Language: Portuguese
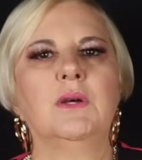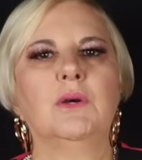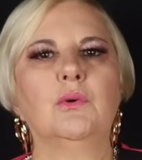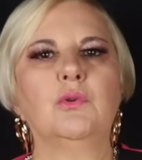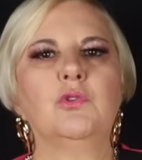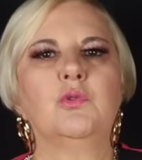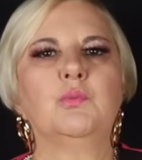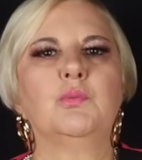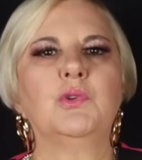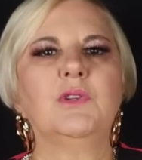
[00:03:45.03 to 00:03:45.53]

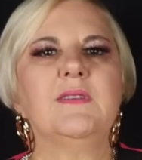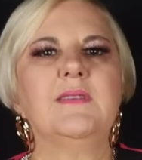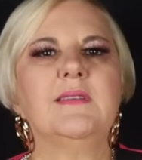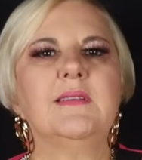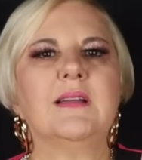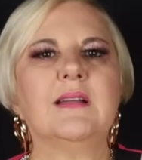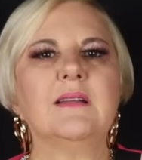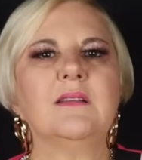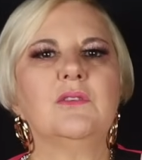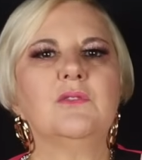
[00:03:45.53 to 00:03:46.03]
Os
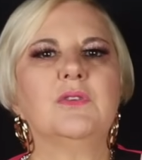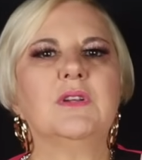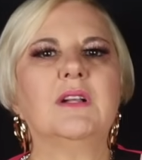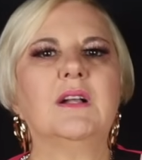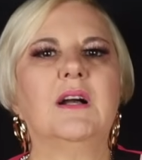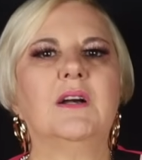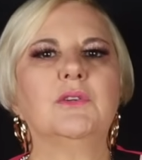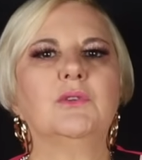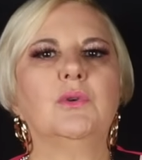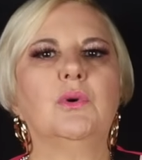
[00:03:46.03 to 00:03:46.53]
policiais
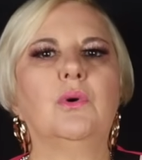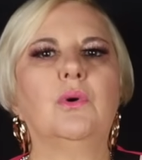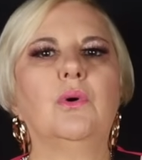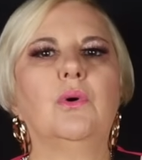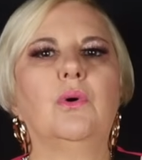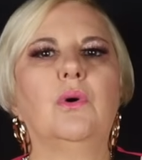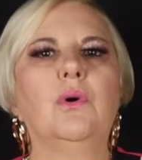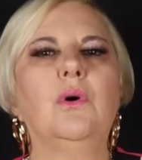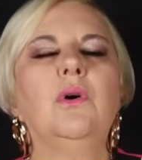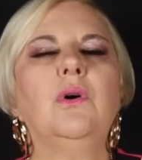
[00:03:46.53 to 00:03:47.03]
ficaram
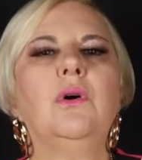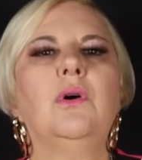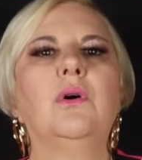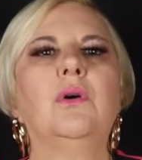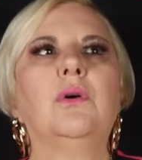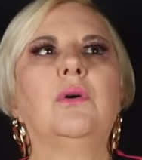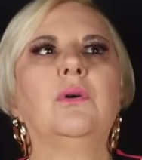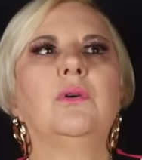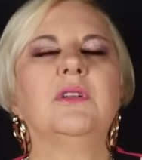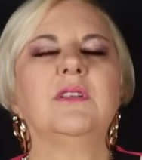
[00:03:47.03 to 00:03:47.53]

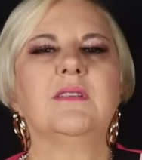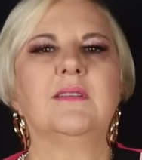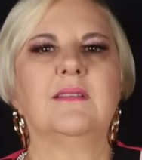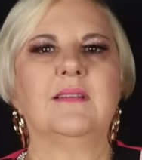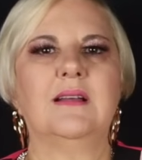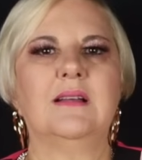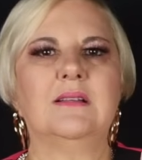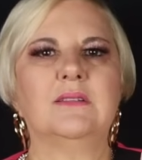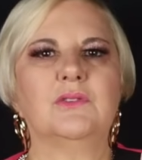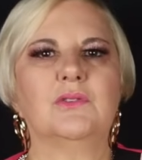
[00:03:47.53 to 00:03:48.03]

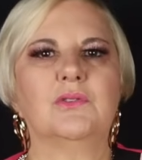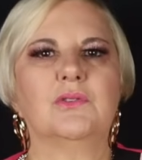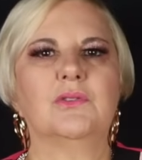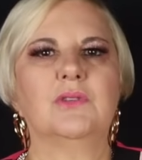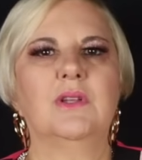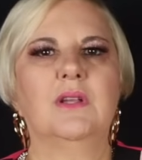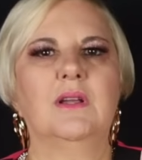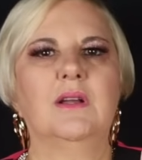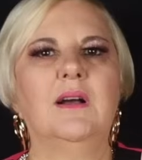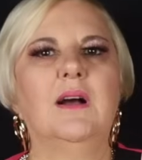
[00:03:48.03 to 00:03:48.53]

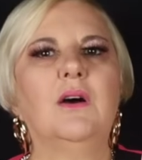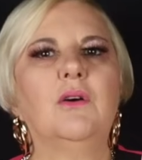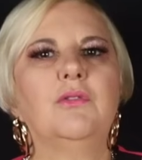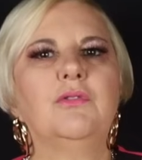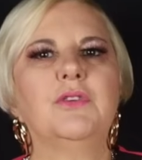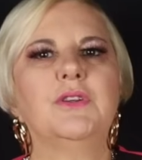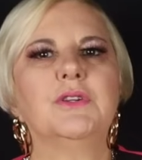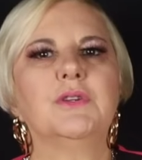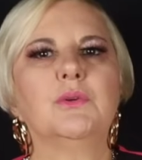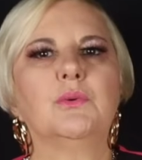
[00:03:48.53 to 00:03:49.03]
horrorizados ao
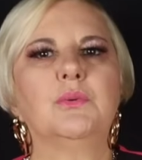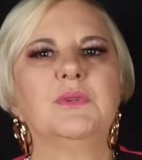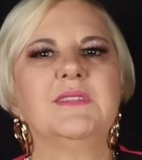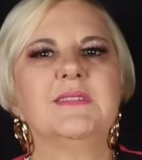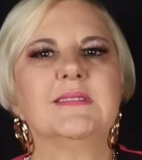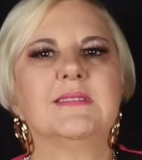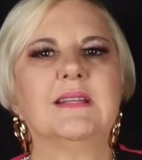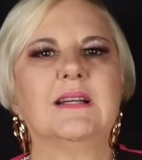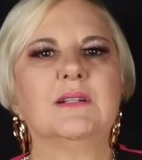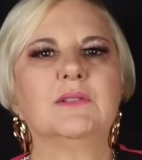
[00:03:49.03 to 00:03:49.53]
ver o
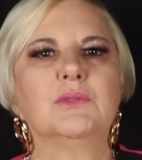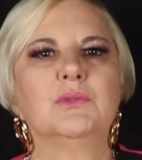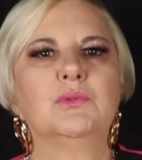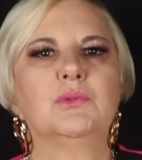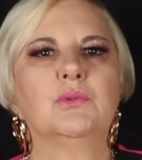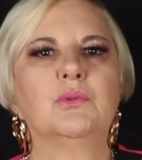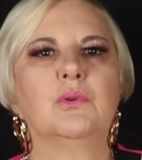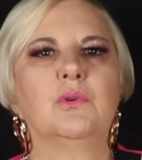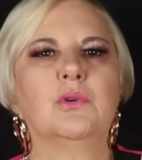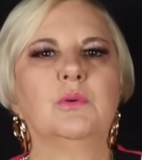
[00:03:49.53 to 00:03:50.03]
estado
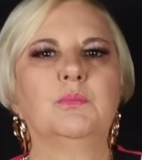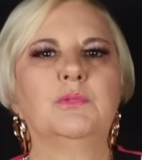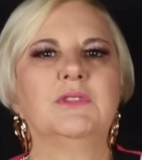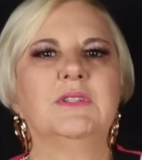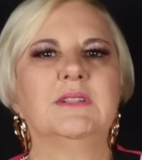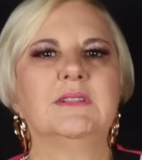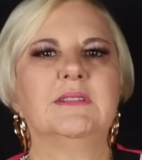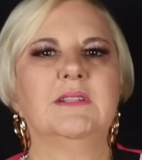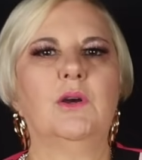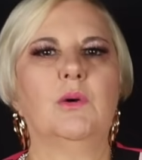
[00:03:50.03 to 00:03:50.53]
do corpo
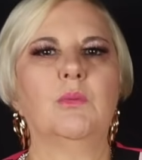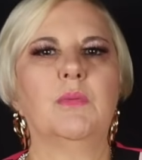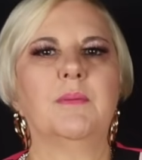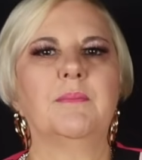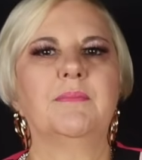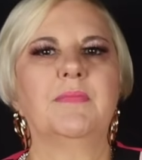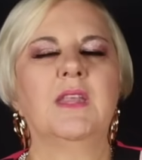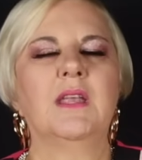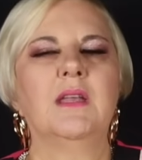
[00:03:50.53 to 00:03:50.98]
da Telma.